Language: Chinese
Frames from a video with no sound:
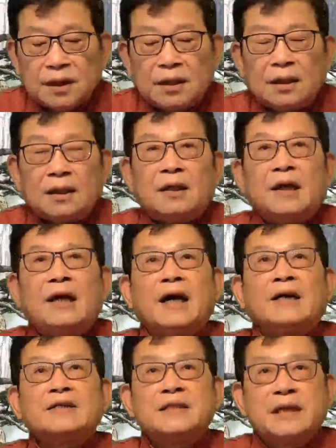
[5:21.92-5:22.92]

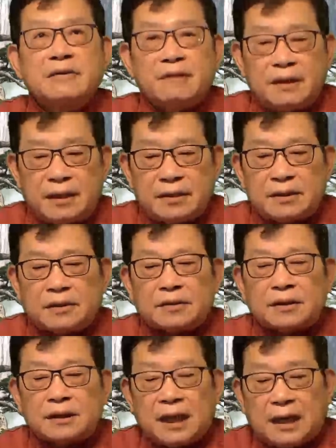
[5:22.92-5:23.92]
两千万人口的
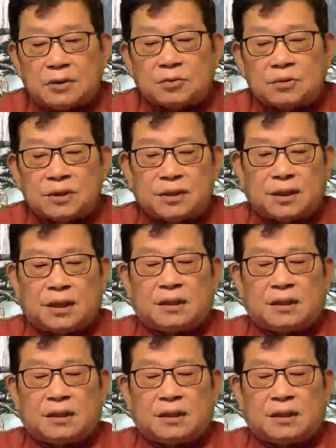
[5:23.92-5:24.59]
大都市啊，